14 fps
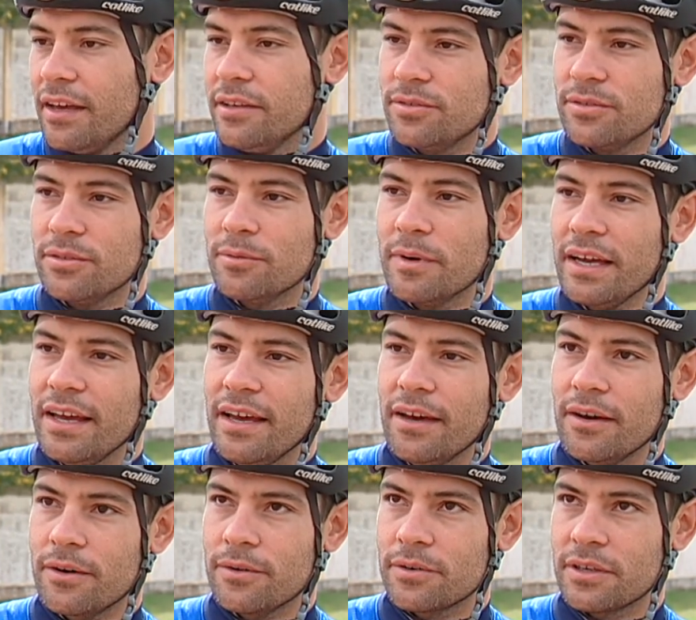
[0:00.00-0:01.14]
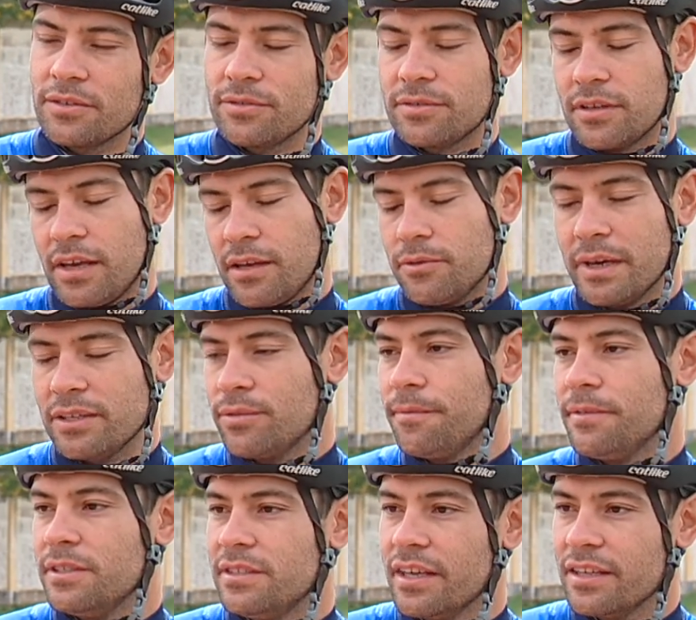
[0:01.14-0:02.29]
isso não é o que não é
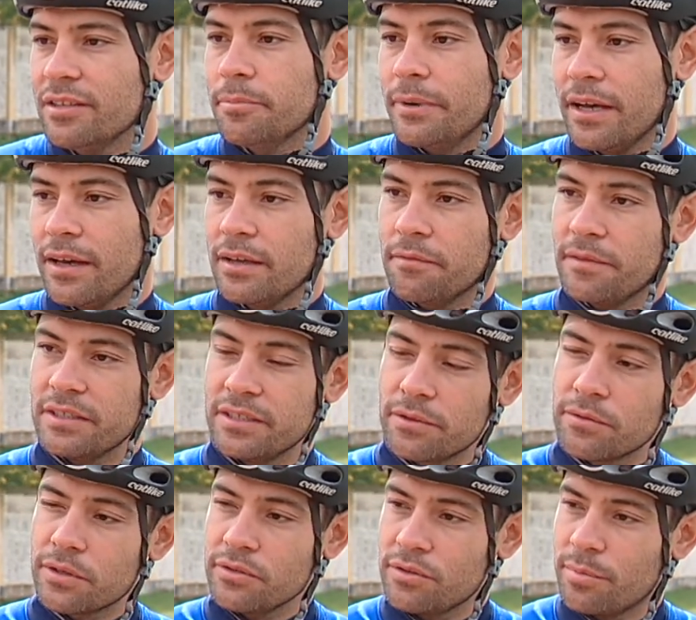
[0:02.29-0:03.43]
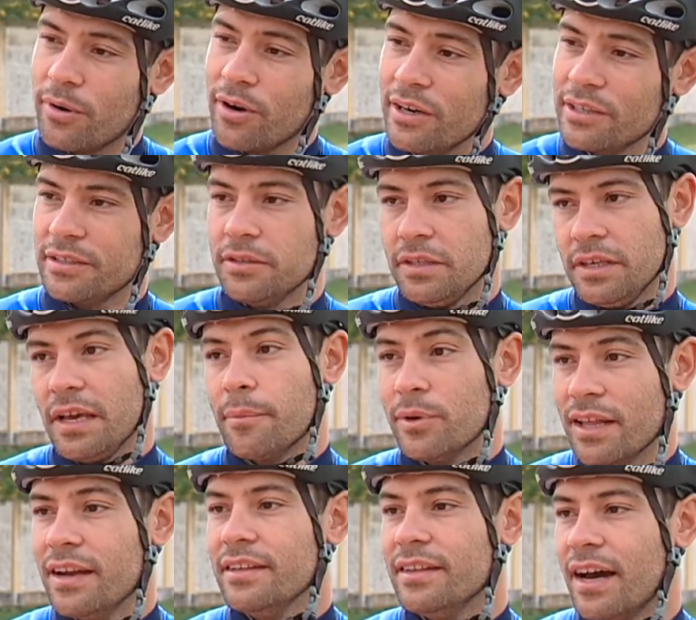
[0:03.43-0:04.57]
suficiente para fazer com que o esporte e a
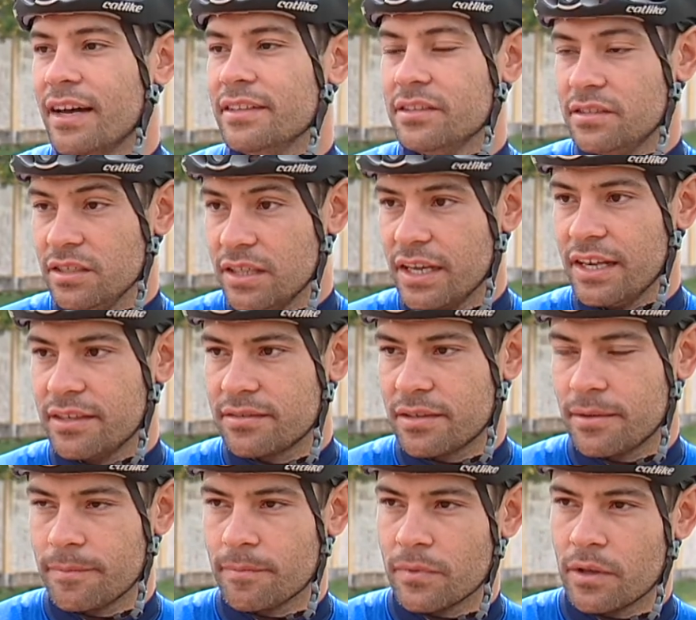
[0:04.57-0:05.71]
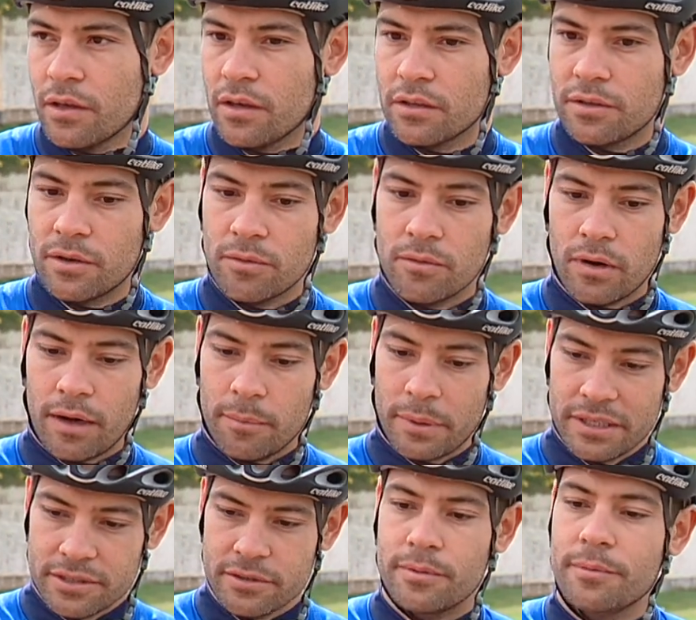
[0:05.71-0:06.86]
modalidade em si cresça. Então, a
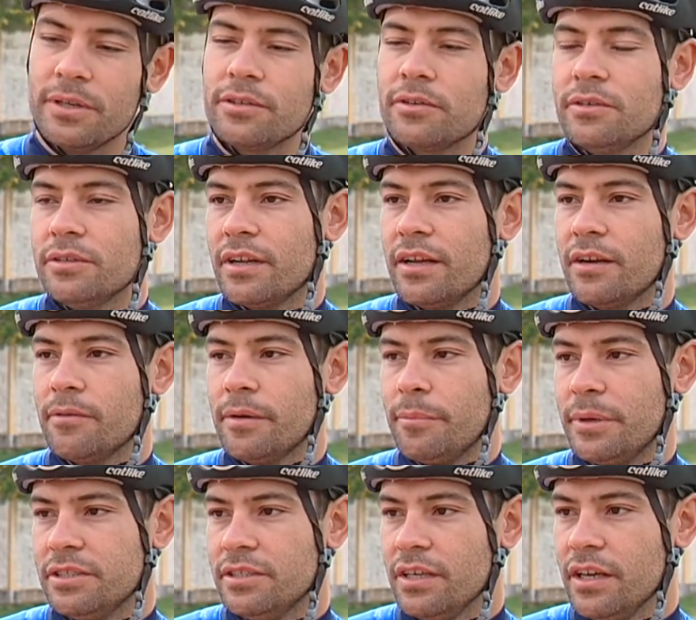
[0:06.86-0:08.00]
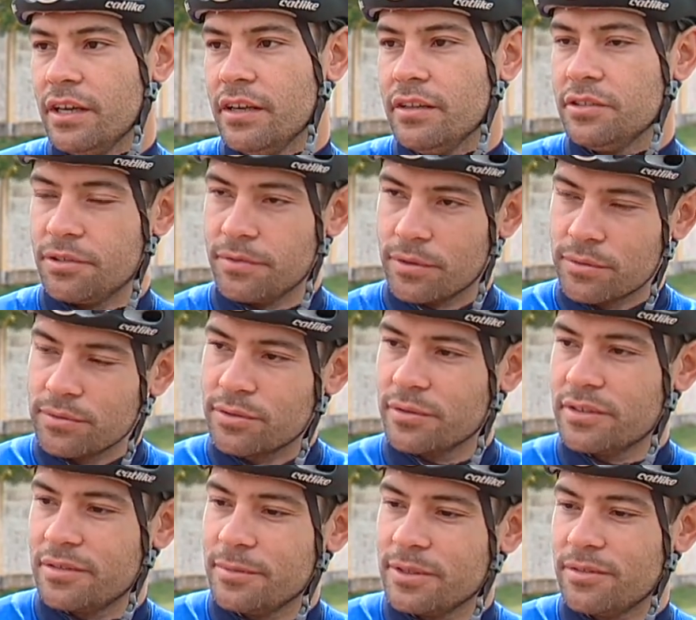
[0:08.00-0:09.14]
partir do momento que eu entrei na UEPG e tive alguns
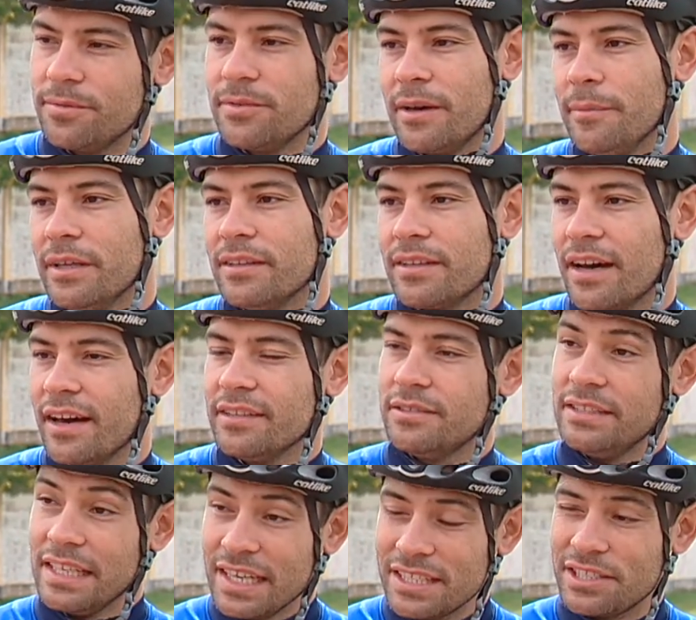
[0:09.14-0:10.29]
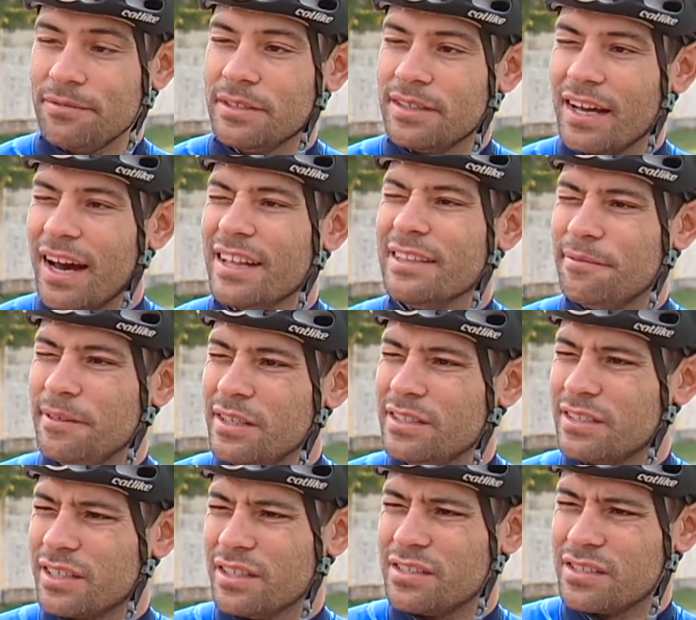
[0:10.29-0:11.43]
conhecimentos fundamentais de atividade
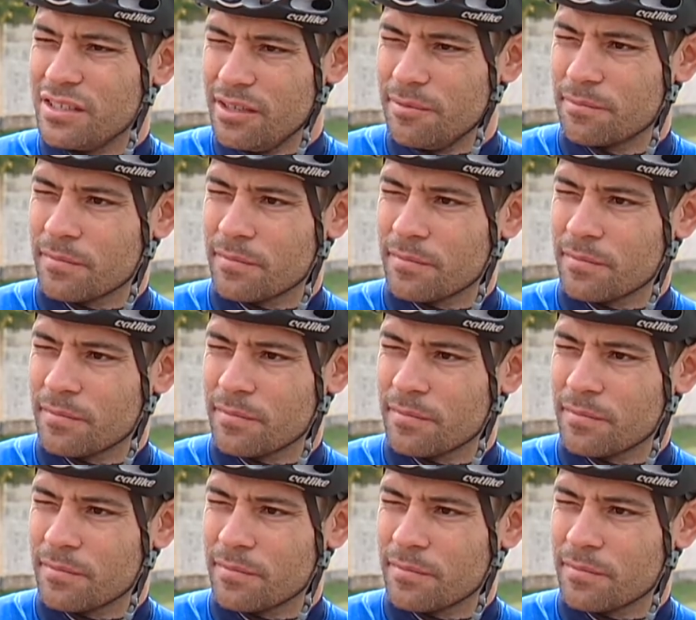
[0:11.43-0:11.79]
física em si,